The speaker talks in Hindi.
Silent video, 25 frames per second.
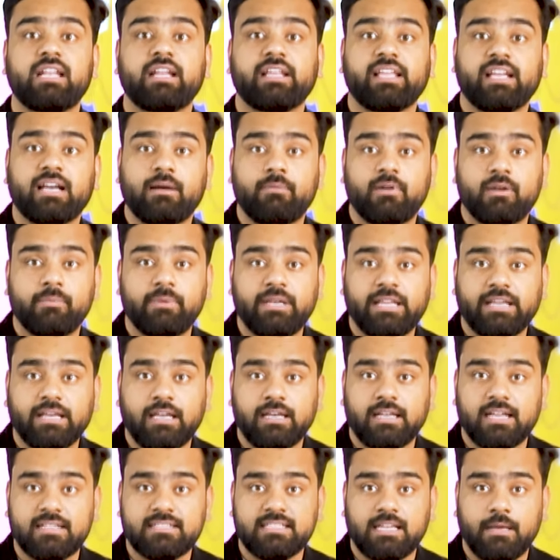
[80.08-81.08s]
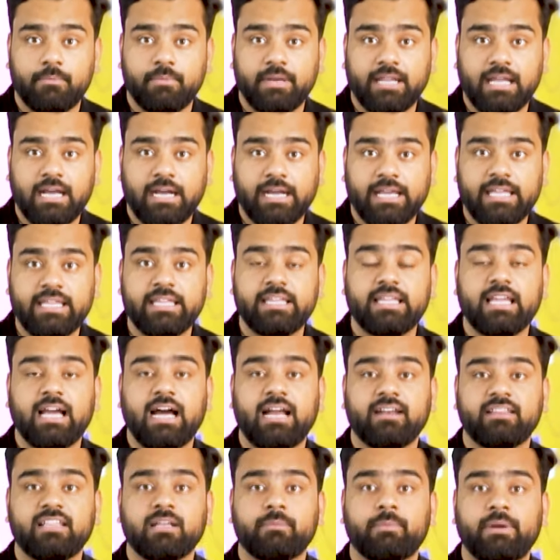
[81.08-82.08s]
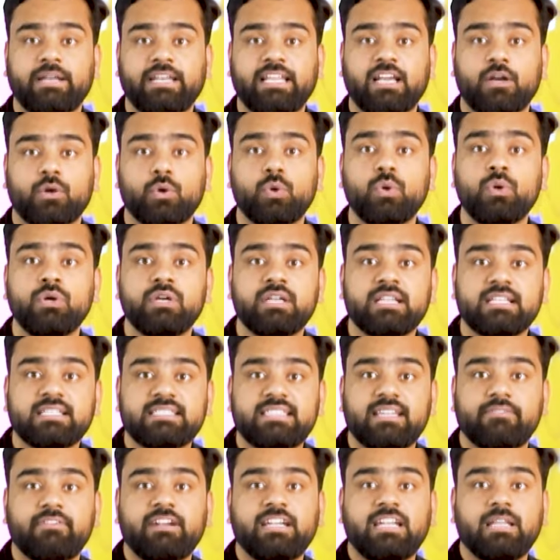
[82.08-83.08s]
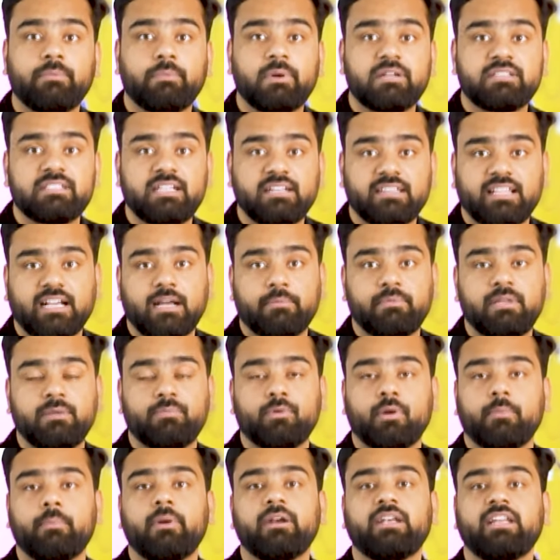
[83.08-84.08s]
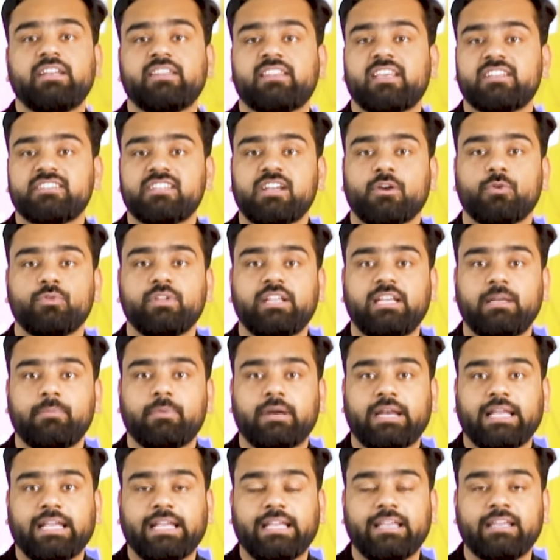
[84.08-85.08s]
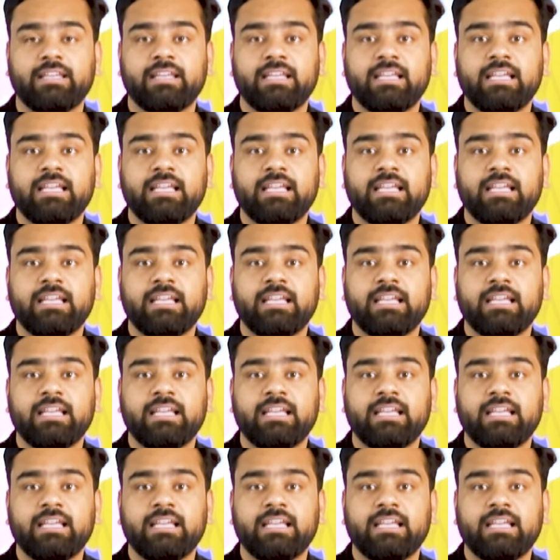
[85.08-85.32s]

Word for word: तरह की खबर भी निकलकर सामने आ गई कि हार्दिक पंड्या को 70 परसेंट तक अपनी प्रॉपर्टी निराशा को देनी पड़ेगी